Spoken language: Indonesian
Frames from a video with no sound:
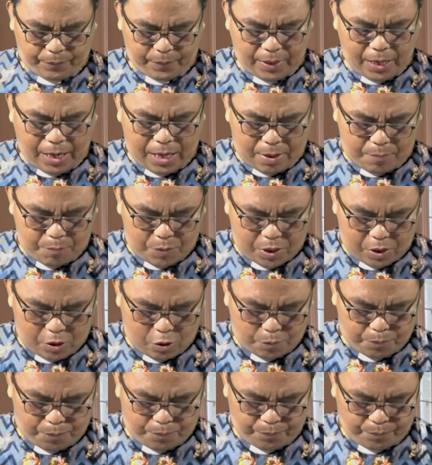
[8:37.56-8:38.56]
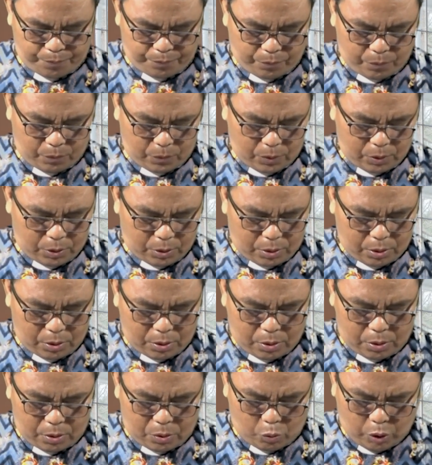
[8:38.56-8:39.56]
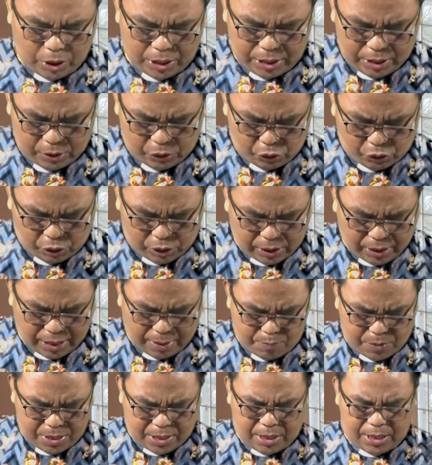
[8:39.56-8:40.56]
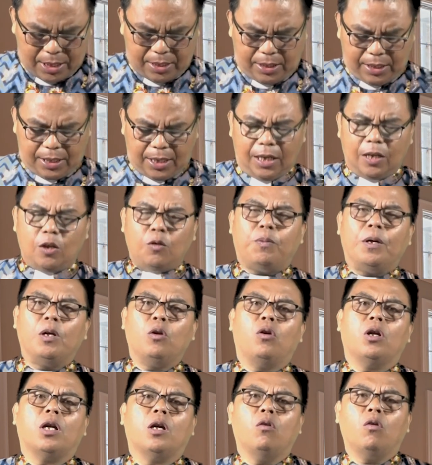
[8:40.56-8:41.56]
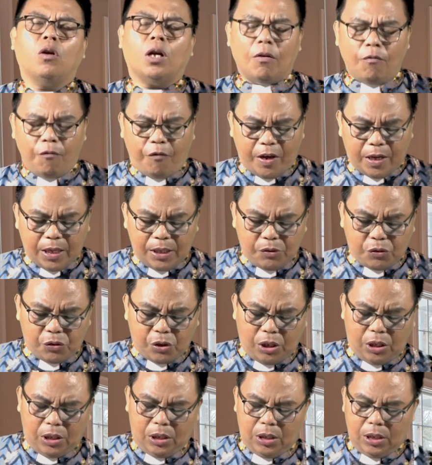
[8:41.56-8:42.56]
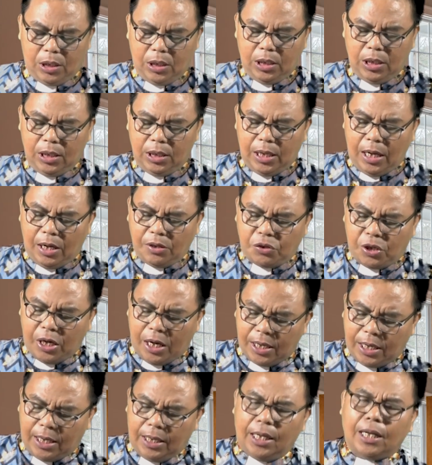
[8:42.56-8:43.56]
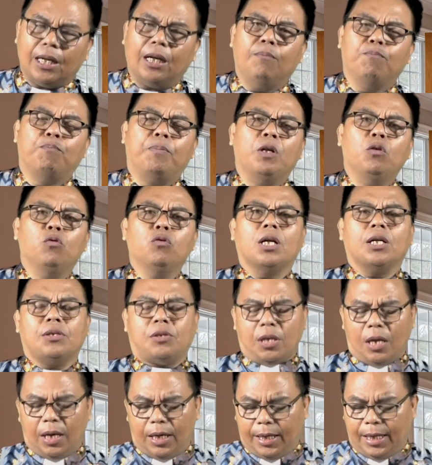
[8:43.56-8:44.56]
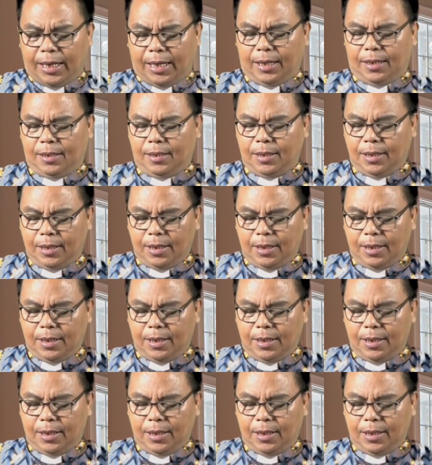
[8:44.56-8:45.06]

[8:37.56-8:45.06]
dalam hidup. Tuhan Yesus kerap mengkritik kehidupan orang-orang Farisi yang seakan-akan penuh kesalehan,